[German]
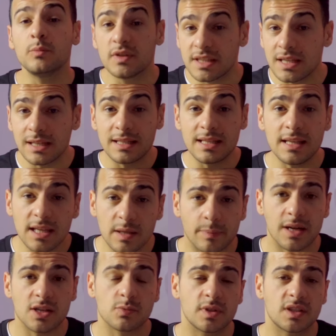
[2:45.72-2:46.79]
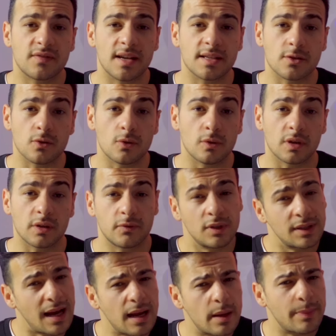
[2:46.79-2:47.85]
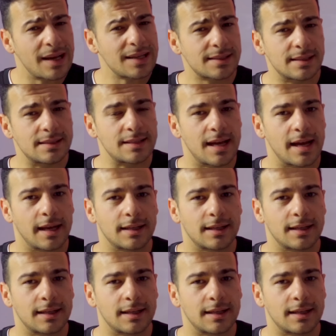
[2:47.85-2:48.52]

die Musik, die ich beispielsweise höre. Von daher passt es ja